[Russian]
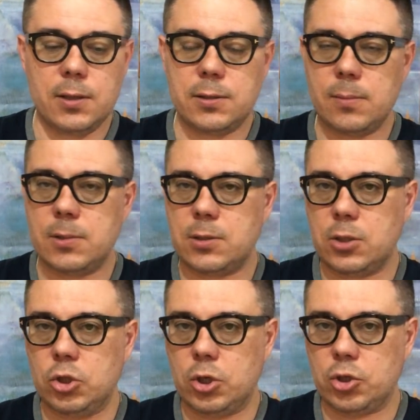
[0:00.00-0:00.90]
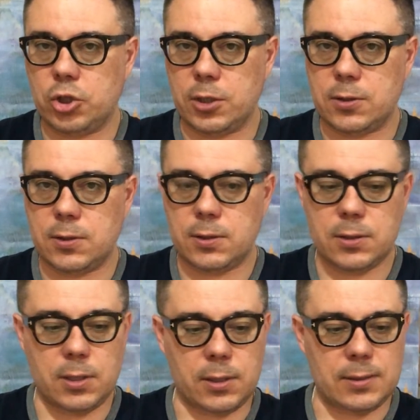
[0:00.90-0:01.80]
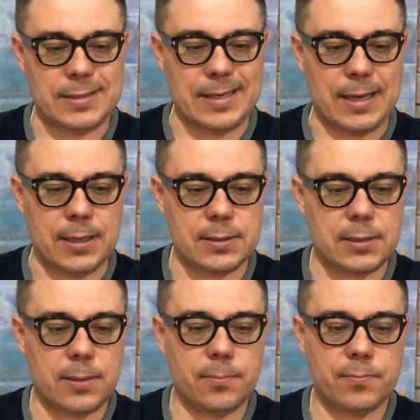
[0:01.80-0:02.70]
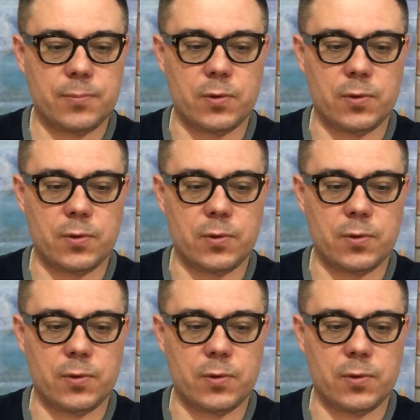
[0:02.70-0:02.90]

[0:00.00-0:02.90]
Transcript: 76 цистерн с ГСМ, эм,